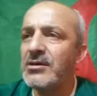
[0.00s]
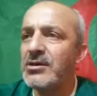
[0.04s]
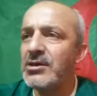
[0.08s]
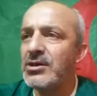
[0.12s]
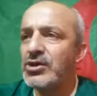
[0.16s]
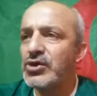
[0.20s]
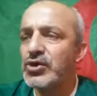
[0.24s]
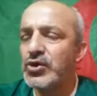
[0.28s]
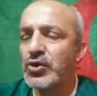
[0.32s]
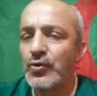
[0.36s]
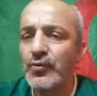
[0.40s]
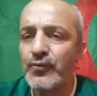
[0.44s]

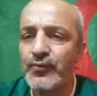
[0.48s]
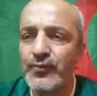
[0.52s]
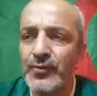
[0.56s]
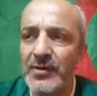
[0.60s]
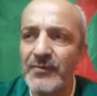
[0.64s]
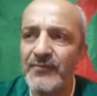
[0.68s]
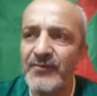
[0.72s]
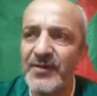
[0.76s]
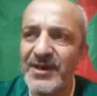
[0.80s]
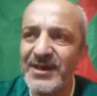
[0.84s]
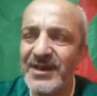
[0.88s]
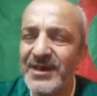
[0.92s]
تشوف
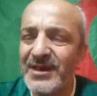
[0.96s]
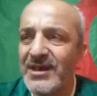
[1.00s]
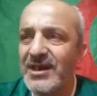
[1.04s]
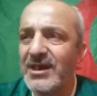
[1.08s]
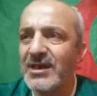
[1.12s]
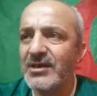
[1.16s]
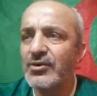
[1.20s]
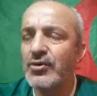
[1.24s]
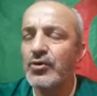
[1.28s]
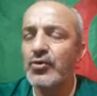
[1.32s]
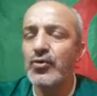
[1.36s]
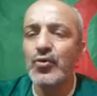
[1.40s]

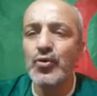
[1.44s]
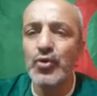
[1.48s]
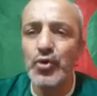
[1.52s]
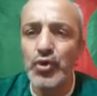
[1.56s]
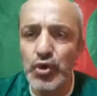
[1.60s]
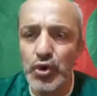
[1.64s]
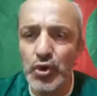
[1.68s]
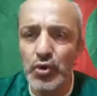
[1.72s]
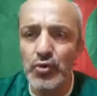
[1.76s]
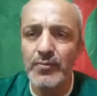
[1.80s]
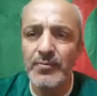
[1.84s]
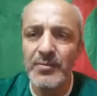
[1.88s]
الفنيات
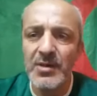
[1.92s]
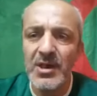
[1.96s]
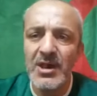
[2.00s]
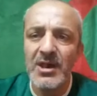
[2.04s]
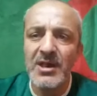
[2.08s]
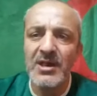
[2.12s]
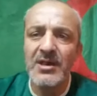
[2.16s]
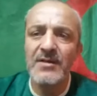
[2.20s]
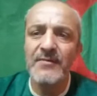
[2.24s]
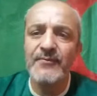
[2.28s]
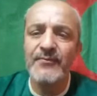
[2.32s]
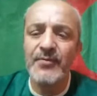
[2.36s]
نجوم
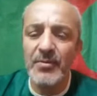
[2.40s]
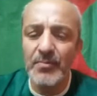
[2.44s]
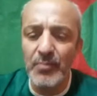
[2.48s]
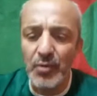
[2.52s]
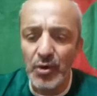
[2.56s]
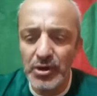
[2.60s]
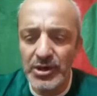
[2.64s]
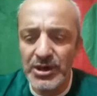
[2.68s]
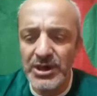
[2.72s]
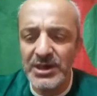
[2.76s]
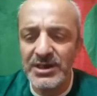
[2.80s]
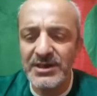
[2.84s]
اللي في
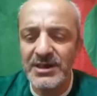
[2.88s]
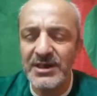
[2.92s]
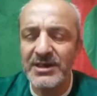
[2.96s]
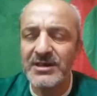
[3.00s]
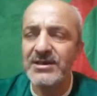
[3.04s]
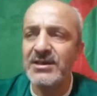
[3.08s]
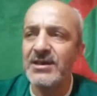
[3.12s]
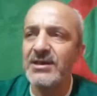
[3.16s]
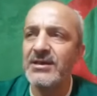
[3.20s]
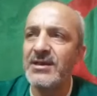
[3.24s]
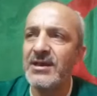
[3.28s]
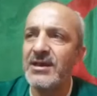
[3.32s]
مانشستر
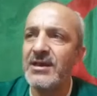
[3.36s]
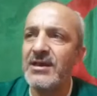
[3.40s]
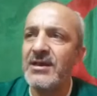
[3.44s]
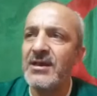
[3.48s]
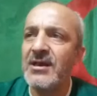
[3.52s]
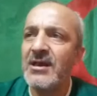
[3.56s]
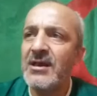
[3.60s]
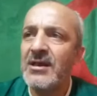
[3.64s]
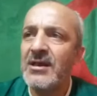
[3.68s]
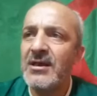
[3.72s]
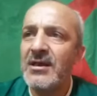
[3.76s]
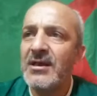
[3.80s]
سيتي
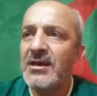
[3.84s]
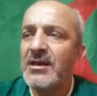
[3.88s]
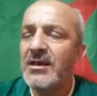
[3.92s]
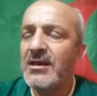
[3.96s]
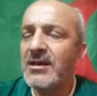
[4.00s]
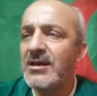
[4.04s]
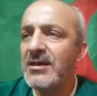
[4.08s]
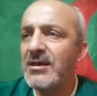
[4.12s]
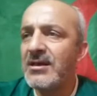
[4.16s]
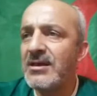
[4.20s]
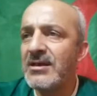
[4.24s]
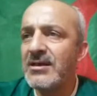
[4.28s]

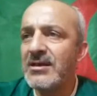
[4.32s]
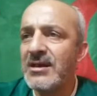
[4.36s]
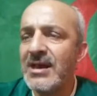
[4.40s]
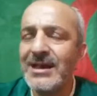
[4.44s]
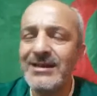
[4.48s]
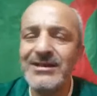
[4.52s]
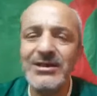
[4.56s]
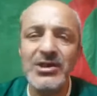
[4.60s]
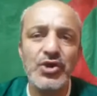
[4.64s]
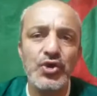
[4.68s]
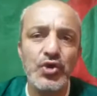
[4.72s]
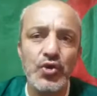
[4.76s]
آه،
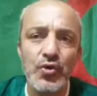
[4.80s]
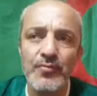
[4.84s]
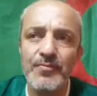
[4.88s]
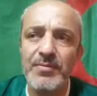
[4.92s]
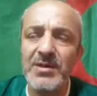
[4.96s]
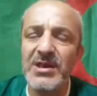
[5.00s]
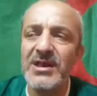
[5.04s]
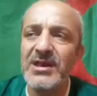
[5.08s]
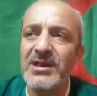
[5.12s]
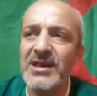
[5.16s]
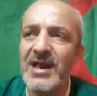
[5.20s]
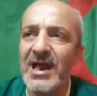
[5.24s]
غادي تشوف
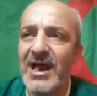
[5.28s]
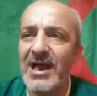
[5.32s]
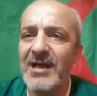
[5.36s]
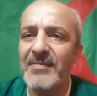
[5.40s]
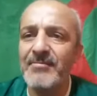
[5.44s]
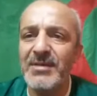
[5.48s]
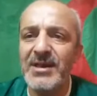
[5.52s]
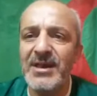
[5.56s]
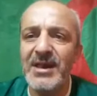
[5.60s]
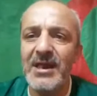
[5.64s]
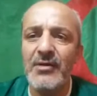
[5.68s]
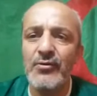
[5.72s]
باللي
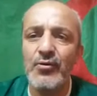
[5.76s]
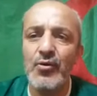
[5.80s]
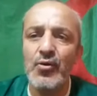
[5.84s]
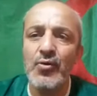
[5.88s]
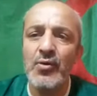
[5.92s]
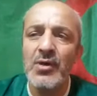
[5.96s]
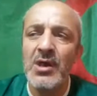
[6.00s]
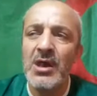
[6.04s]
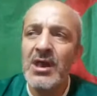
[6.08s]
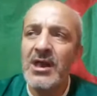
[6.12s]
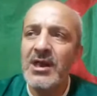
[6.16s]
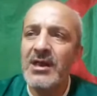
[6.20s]
اللاعبين هذو
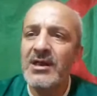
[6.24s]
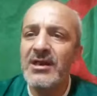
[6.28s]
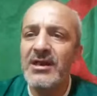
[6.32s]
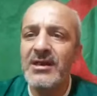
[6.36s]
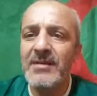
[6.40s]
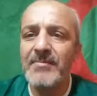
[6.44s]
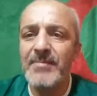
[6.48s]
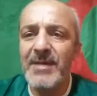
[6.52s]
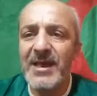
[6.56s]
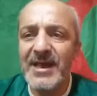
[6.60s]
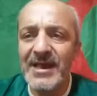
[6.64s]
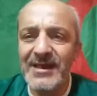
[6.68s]
اللي
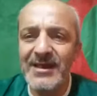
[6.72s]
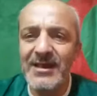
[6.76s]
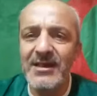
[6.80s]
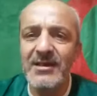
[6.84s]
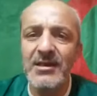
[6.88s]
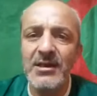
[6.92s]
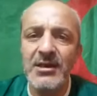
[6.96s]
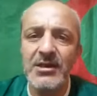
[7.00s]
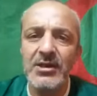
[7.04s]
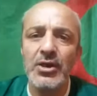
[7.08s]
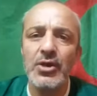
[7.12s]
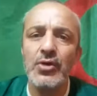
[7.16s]
باغيين
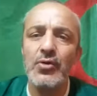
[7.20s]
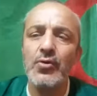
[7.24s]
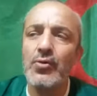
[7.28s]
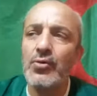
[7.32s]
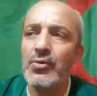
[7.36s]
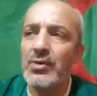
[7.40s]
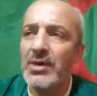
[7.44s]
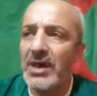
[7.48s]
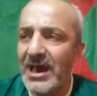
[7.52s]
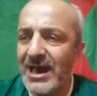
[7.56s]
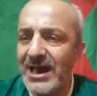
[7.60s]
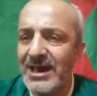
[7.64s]
يديروا
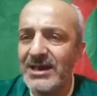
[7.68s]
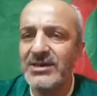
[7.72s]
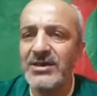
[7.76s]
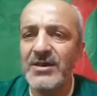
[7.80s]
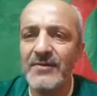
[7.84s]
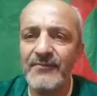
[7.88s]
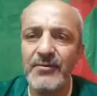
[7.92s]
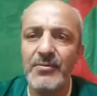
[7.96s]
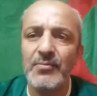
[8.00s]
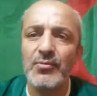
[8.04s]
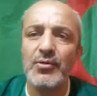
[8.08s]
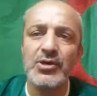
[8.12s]
حاجه
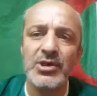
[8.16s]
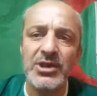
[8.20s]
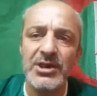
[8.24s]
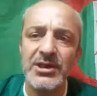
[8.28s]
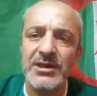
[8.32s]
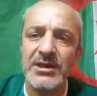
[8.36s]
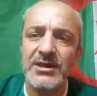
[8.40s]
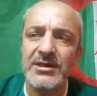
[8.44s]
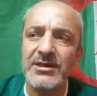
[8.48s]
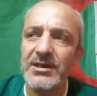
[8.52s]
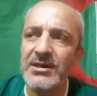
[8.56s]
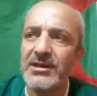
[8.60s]
في
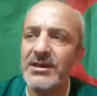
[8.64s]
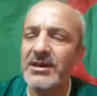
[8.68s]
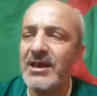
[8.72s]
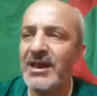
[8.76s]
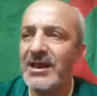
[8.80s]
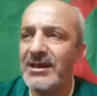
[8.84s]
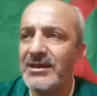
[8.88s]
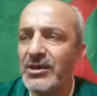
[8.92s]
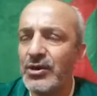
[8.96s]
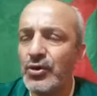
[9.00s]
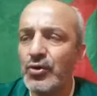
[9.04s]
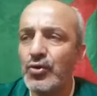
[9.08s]
مانشستر سيتي
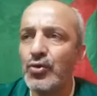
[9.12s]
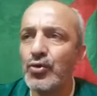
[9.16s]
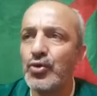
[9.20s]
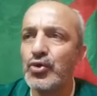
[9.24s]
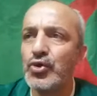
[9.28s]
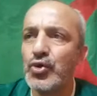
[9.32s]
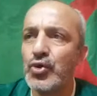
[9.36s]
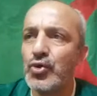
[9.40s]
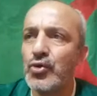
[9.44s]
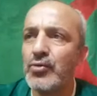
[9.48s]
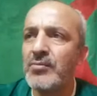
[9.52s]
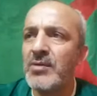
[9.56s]
يعني
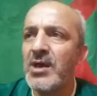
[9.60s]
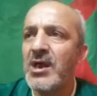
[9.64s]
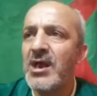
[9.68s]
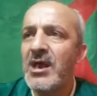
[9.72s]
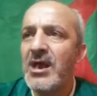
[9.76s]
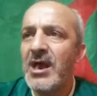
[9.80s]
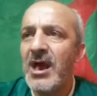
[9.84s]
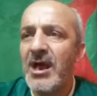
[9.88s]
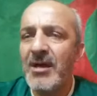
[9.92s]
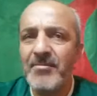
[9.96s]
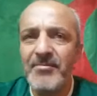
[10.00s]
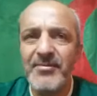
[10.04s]
نجوم
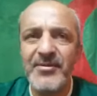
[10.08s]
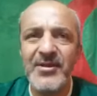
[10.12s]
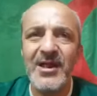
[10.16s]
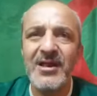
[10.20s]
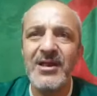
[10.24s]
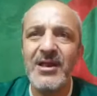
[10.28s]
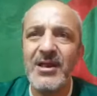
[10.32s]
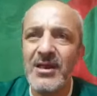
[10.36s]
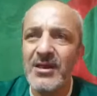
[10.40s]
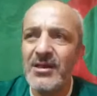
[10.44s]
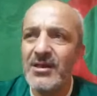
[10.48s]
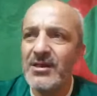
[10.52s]
امثال
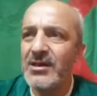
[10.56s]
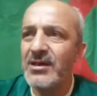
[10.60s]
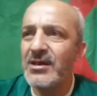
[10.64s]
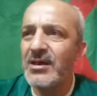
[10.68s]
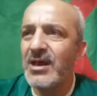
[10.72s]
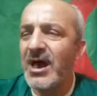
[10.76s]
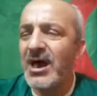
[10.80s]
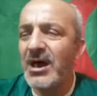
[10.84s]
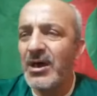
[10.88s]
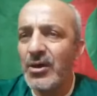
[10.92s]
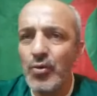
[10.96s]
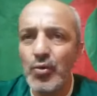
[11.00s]
آه،
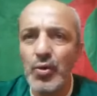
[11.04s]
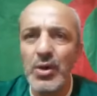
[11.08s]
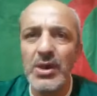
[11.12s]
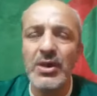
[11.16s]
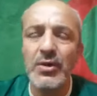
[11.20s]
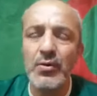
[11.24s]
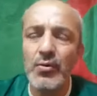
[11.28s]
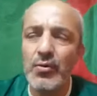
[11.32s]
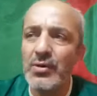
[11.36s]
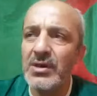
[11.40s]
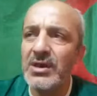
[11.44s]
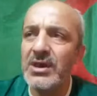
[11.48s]

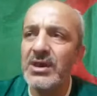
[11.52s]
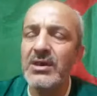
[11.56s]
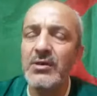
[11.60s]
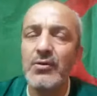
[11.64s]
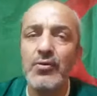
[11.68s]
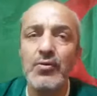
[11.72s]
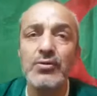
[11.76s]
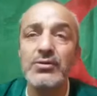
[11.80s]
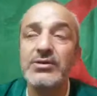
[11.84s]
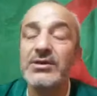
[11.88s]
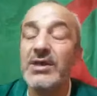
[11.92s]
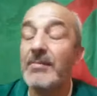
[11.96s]
اغويرو اللي
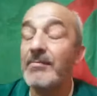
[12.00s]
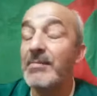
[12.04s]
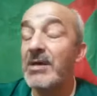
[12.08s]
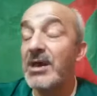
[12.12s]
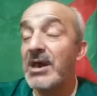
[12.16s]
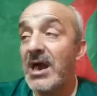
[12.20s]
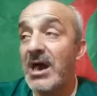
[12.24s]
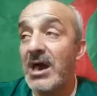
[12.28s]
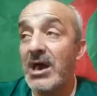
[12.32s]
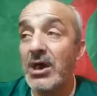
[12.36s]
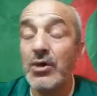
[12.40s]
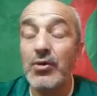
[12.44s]
زعما
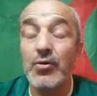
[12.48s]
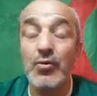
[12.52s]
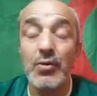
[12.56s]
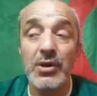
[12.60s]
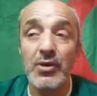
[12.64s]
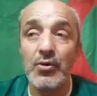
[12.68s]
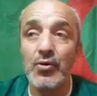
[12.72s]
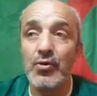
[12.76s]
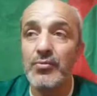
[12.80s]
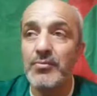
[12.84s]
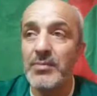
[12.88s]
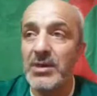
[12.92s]

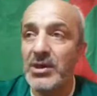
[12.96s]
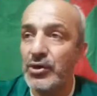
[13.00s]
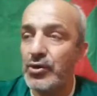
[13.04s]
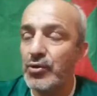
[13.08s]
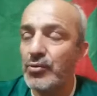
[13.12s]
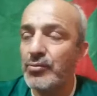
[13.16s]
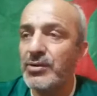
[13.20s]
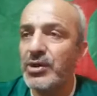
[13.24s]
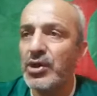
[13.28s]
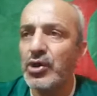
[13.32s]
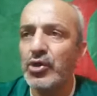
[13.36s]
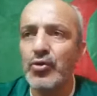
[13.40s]
اغويرو محسوب
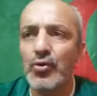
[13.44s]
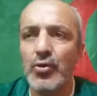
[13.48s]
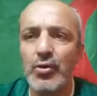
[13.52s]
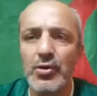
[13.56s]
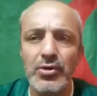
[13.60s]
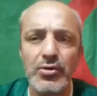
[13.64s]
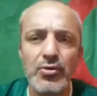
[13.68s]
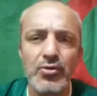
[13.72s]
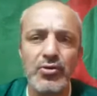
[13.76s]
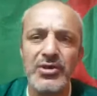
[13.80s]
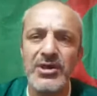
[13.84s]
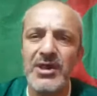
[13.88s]
يدخل
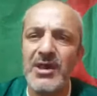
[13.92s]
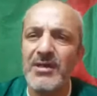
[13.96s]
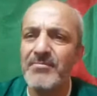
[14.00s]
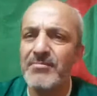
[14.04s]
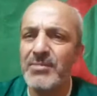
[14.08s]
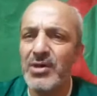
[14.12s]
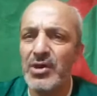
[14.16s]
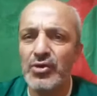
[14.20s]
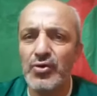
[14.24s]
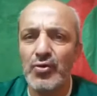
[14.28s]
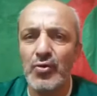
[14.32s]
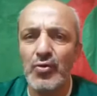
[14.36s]
دوزيام
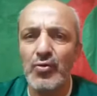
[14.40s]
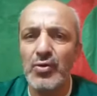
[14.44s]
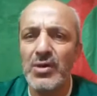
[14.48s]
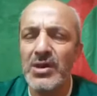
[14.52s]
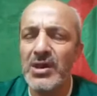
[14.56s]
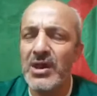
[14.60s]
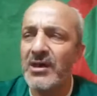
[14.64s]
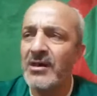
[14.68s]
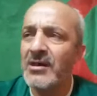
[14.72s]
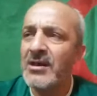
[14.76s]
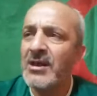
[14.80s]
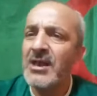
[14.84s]
ميطون
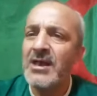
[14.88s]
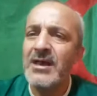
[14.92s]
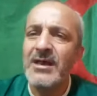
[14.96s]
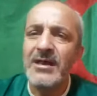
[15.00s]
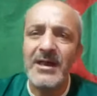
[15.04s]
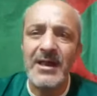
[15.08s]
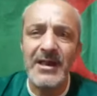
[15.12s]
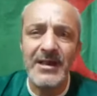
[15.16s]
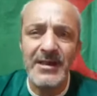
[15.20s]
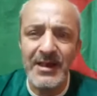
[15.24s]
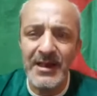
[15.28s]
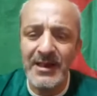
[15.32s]
ولا
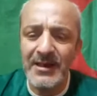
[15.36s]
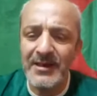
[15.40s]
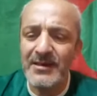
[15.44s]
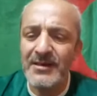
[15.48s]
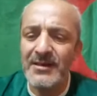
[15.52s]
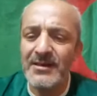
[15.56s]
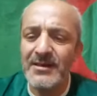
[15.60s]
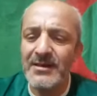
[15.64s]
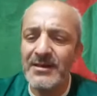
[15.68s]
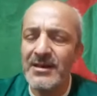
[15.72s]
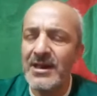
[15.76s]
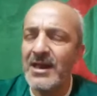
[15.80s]
رايح
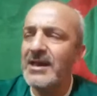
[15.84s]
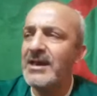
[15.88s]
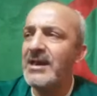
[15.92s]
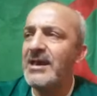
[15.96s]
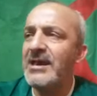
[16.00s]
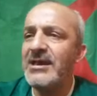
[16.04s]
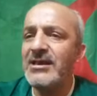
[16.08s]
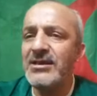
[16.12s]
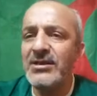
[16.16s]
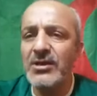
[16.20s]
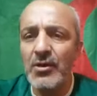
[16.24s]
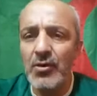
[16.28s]
آه، رايح
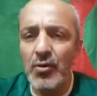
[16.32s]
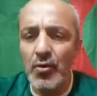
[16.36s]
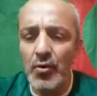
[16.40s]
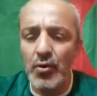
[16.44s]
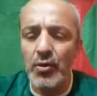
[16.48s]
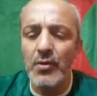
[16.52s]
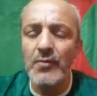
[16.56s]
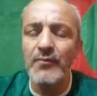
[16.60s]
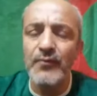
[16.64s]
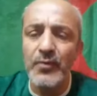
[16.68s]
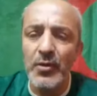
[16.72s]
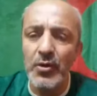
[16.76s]
يدير
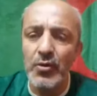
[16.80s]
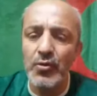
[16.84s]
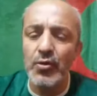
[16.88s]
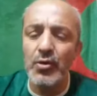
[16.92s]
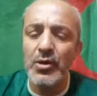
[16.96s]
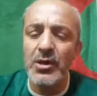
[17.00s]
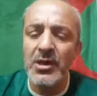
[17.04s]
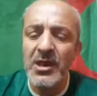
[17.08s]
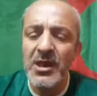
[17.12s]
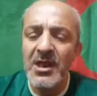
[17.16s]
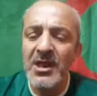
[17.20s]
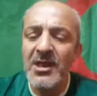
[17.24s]
الكل في الكل
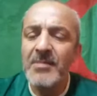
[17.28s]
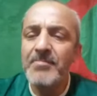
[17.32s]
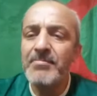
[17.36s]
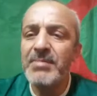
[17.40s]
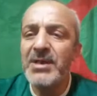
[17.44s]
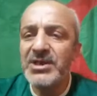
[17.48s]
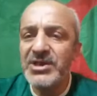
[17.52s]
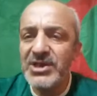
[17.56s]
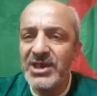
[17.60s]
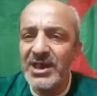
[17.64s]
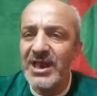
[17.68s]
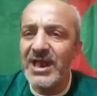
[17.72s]

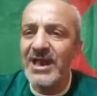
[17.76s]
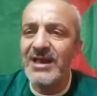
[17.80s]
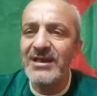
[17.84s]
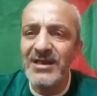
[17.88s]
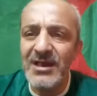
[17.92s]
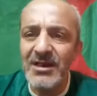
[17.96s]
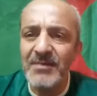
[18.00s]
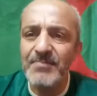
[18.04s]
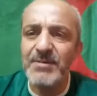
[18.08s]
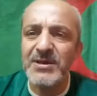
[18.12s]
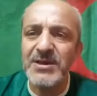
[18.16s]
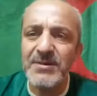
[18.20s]
باش يخلي
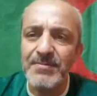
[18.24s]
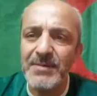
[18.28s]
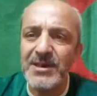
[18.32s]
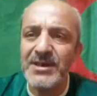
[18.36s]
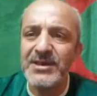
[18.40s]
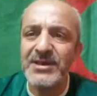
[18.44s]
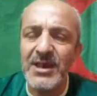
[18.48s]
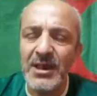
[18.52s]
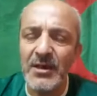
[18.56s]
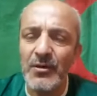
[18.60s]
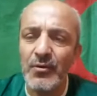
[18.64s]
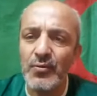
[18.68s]
البصمه
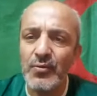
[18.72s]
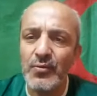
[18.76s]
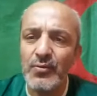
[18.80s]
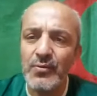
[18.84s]
تاعو